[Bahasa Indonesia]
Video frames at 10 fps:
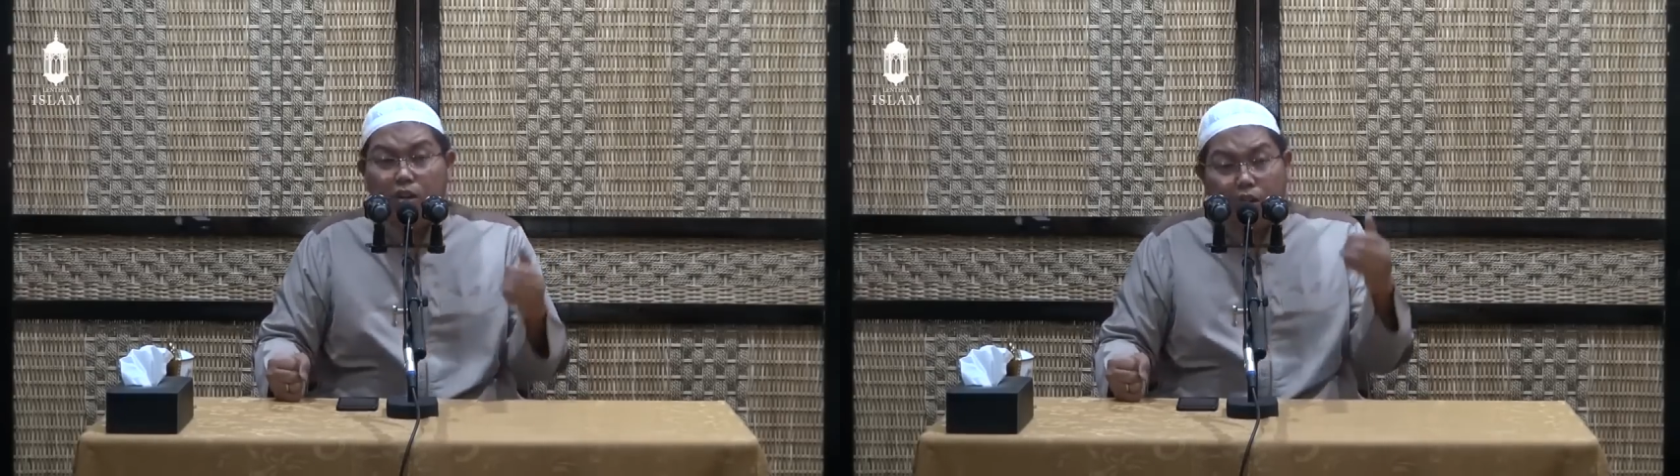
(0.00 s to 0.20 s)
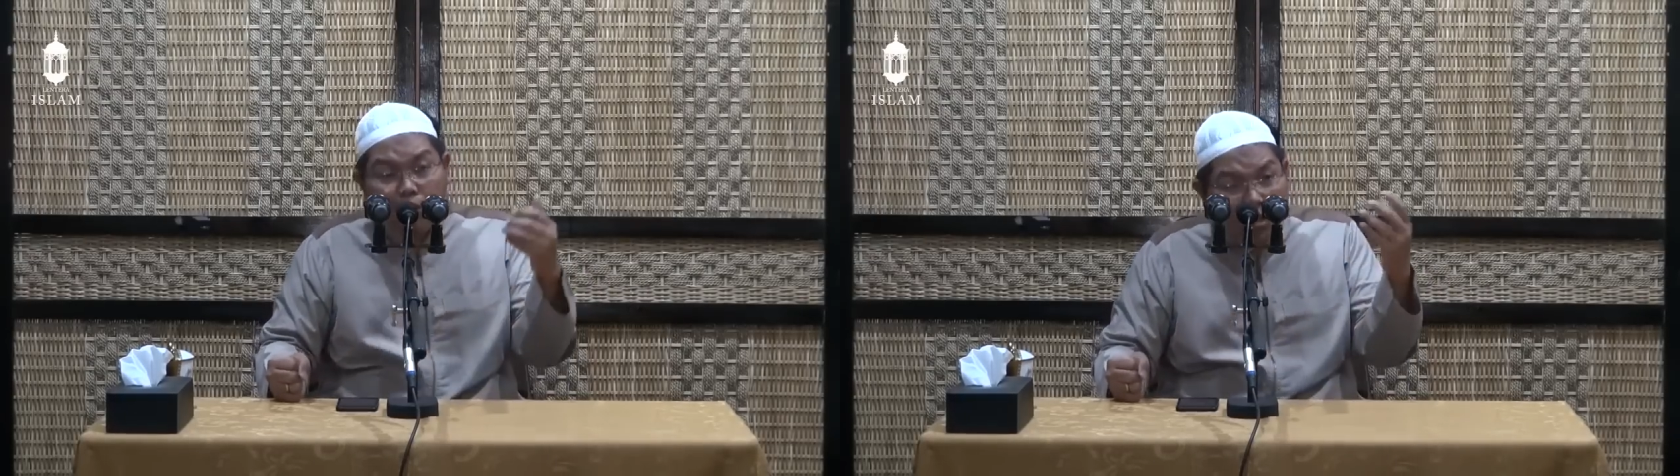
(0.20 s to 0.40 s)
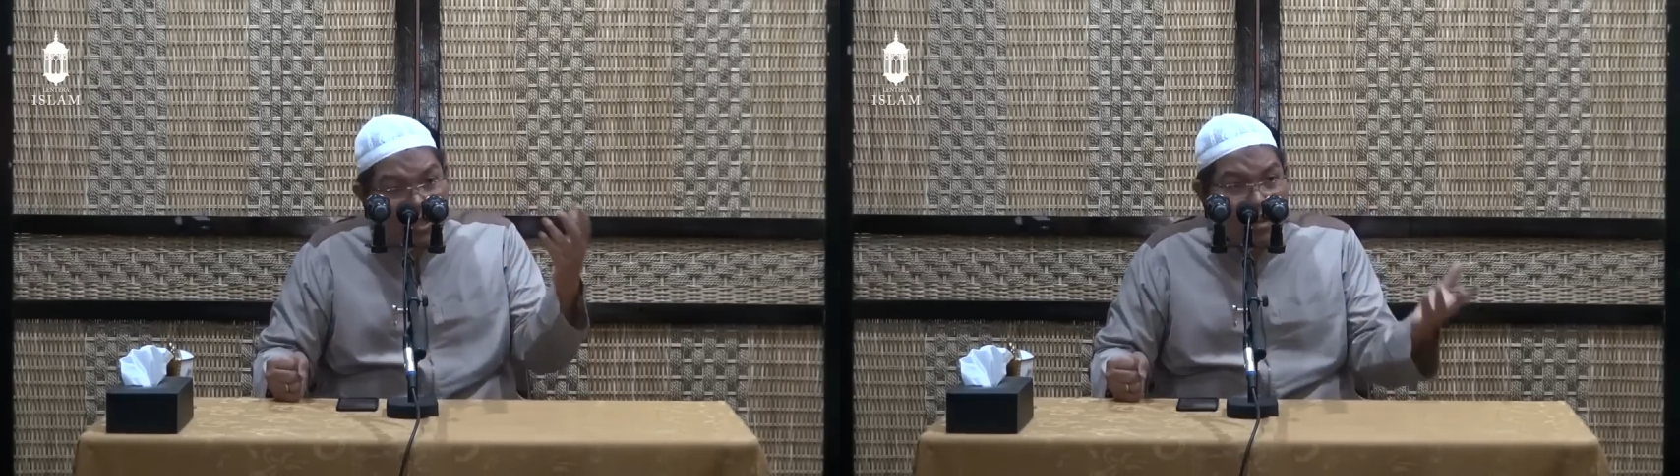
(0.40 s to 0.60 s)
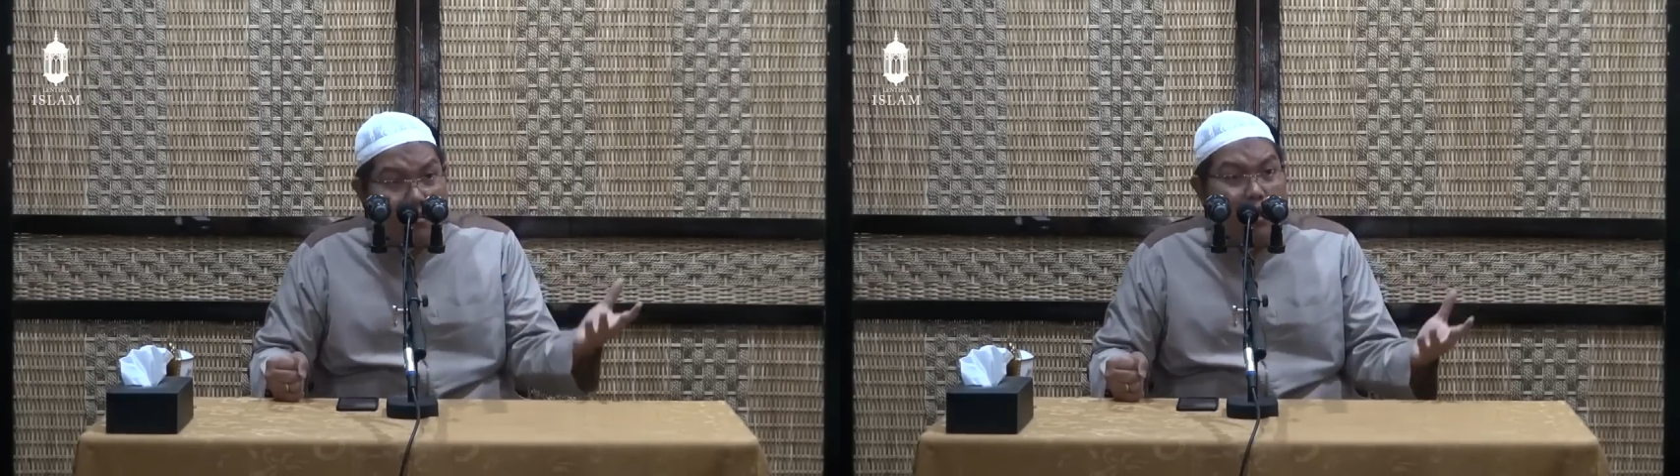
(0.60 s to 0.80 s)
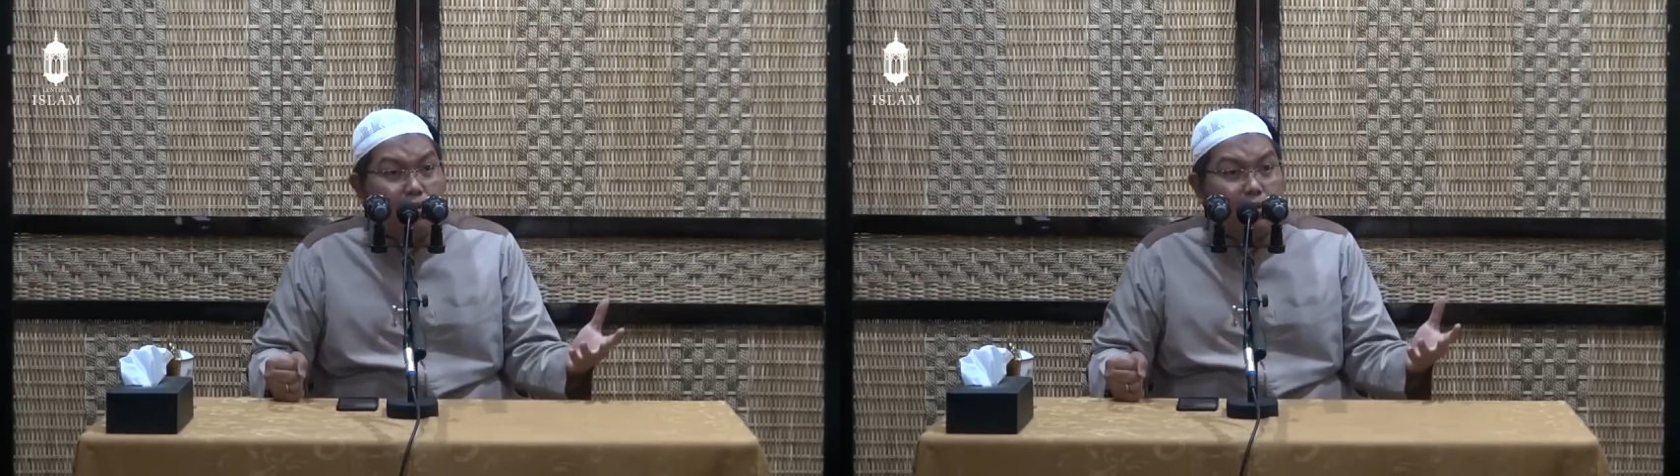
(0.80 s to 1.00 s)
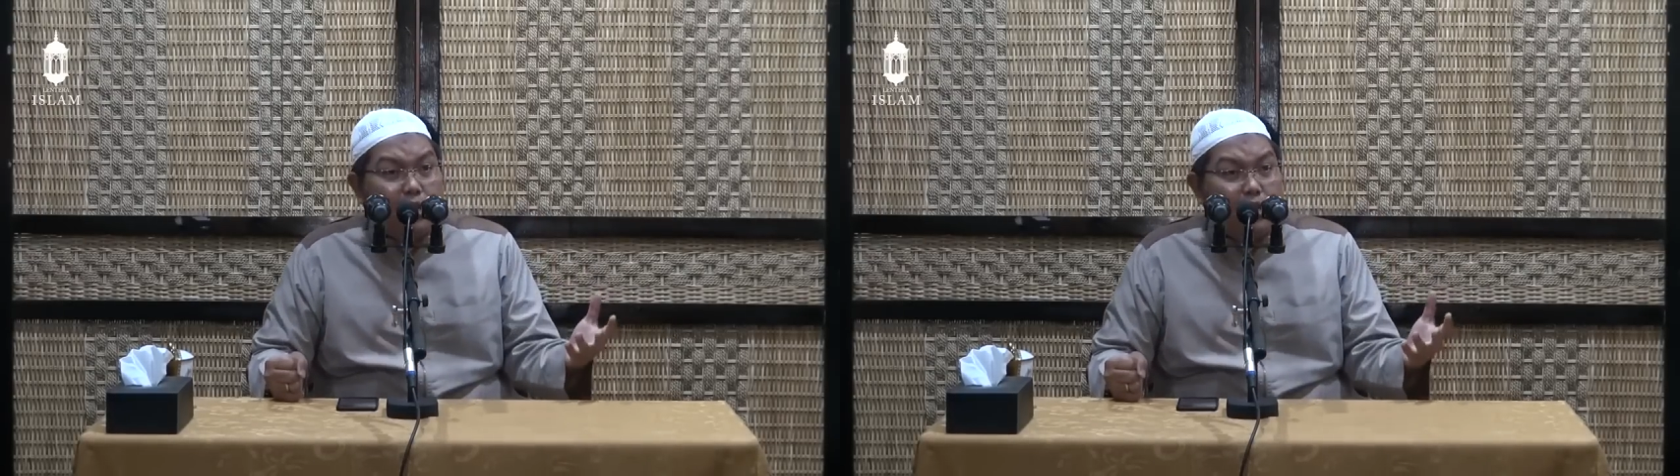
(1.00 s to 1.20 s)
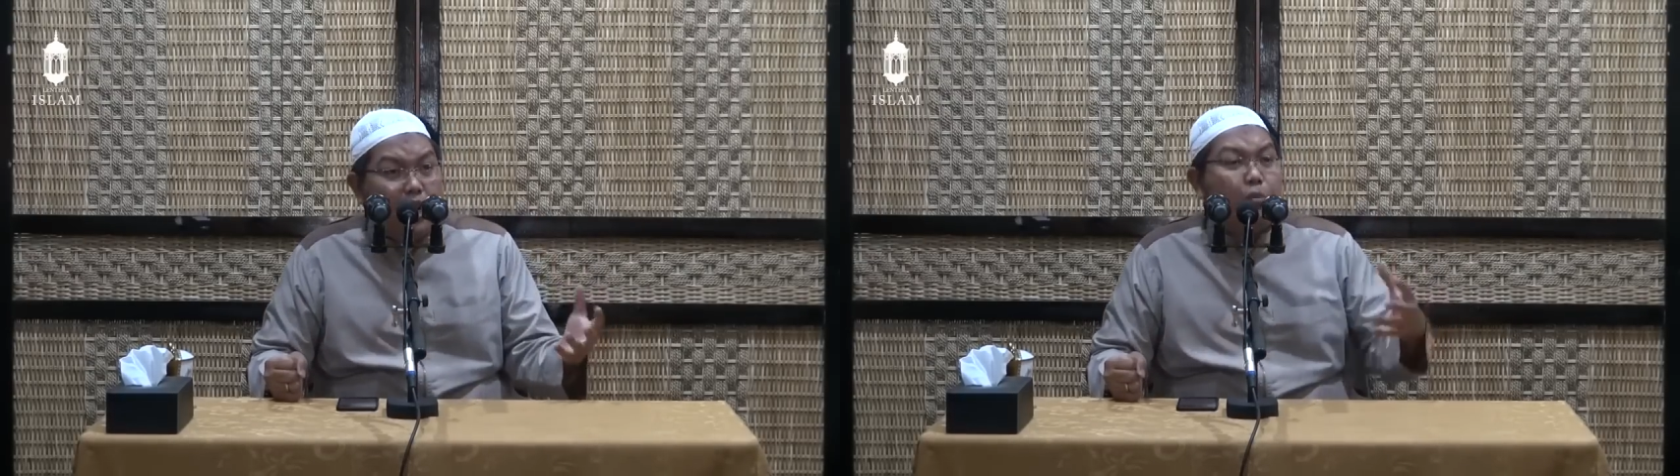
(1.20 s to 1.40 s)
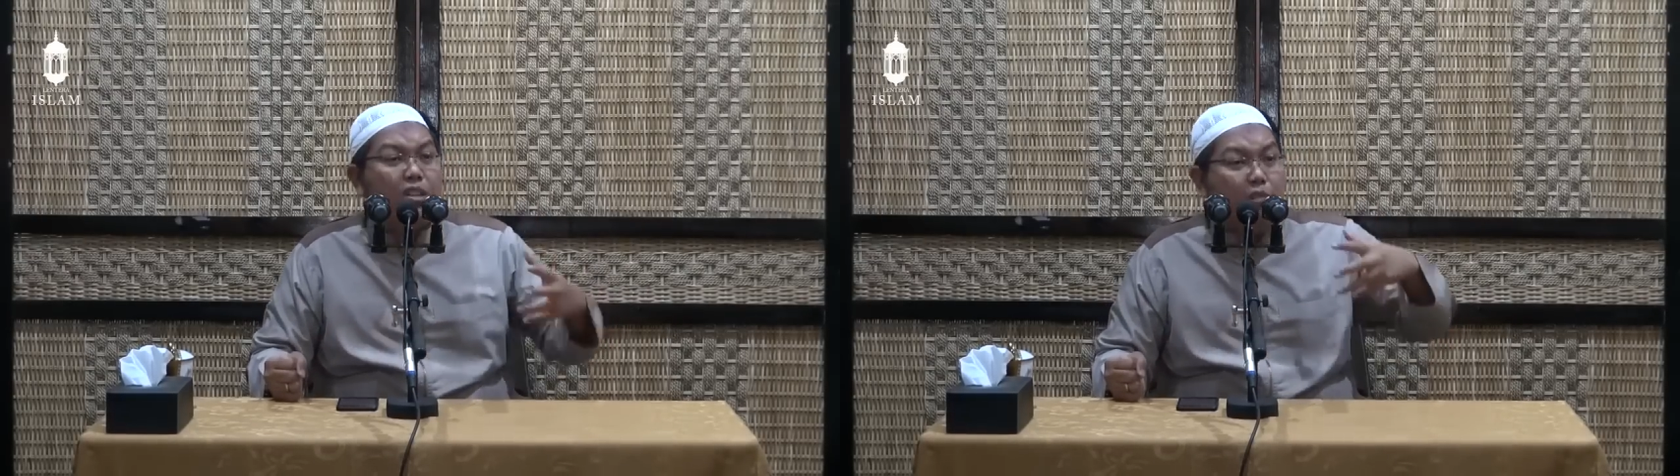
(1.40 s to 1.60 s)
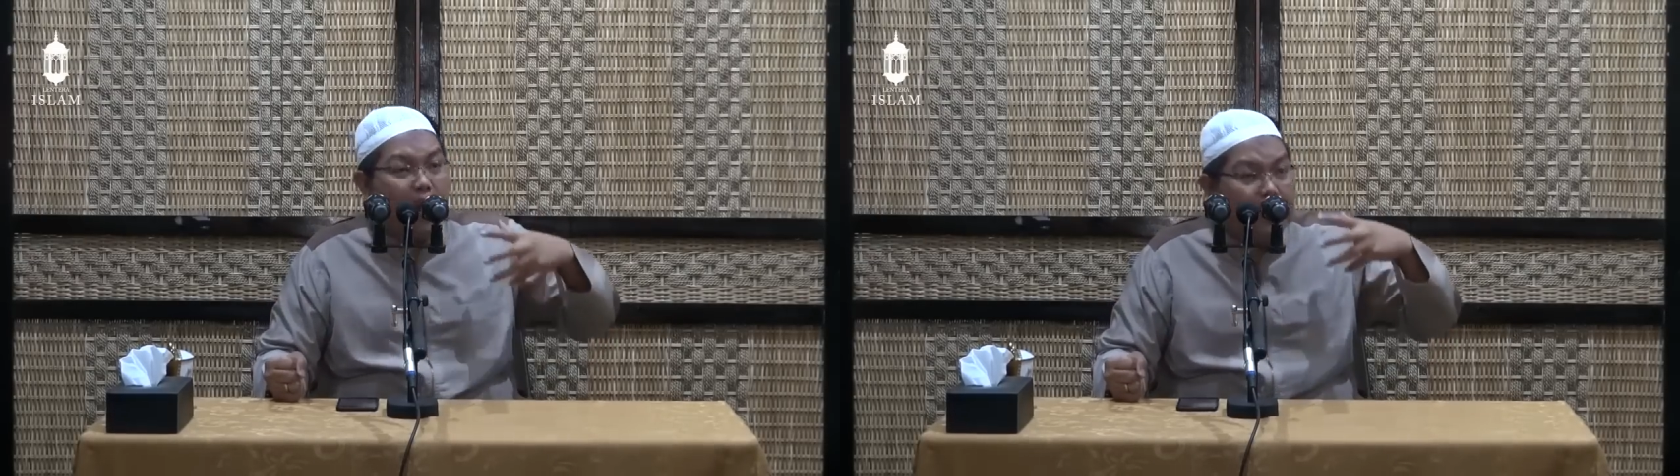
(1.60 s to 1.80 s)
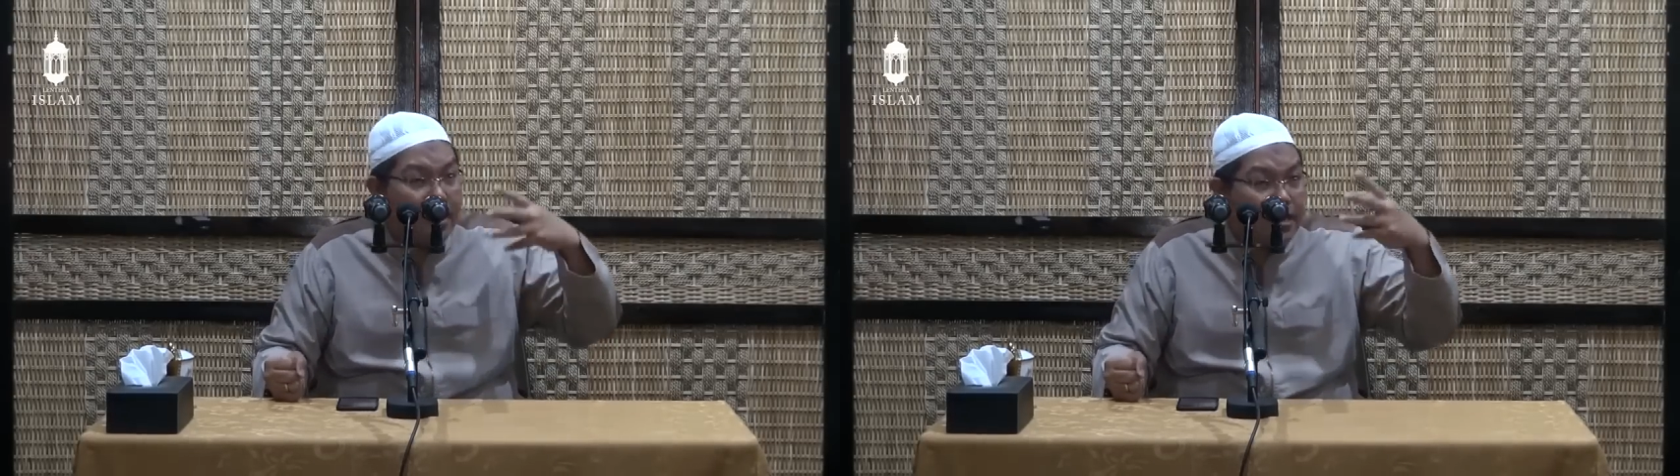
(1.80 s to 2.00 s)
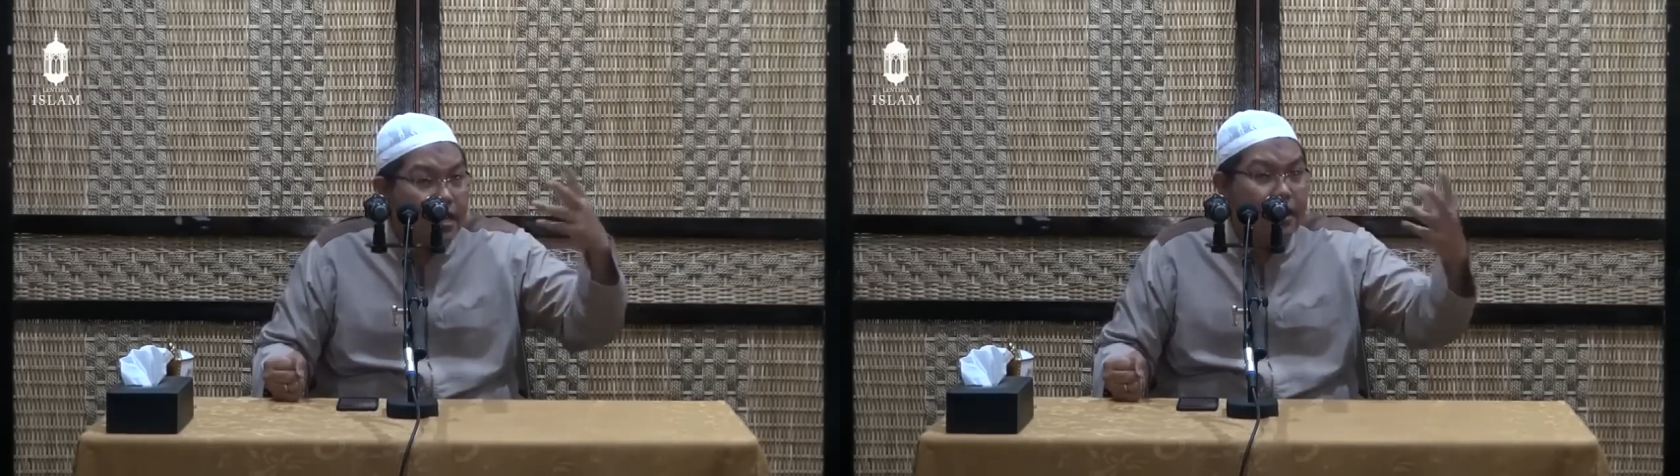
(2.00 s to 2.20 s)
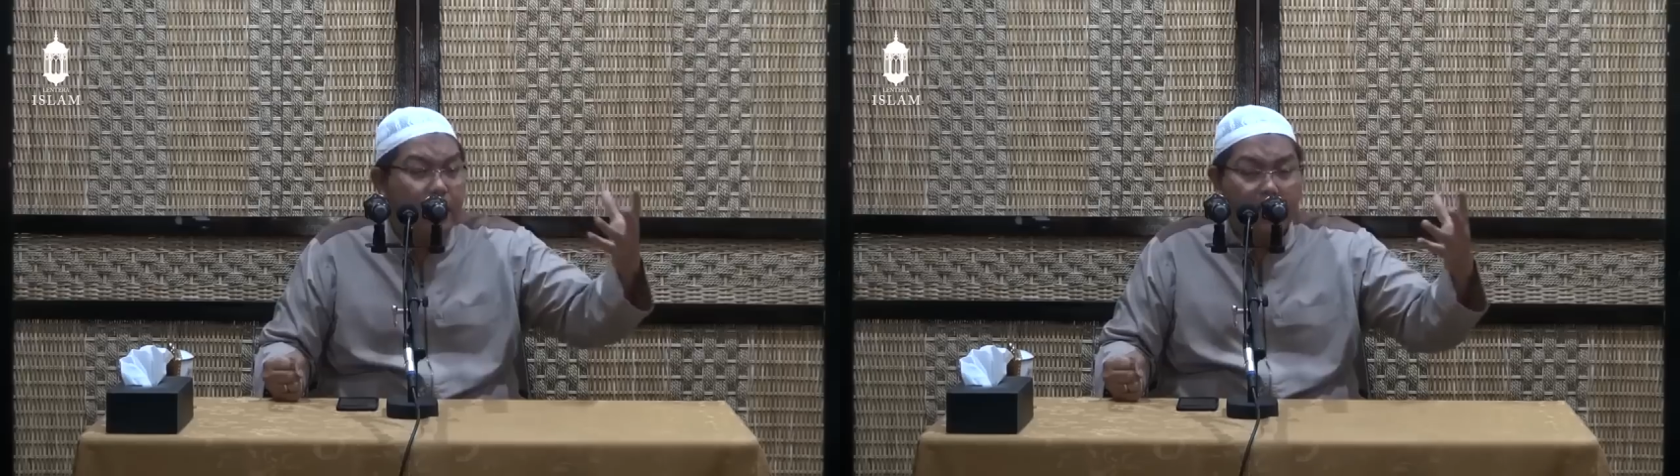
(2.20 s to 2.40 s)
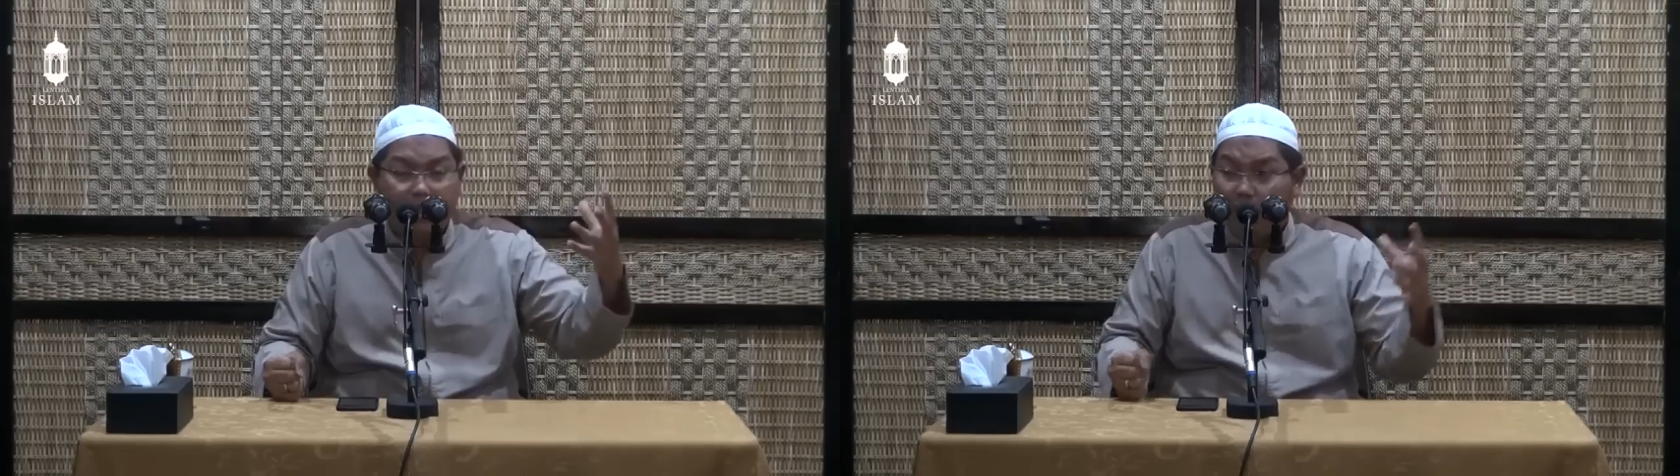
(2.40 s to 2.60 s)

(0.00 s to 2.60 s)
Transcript: kalau orang tua tidak mau dengan pertimbangan yang dia kehendaki,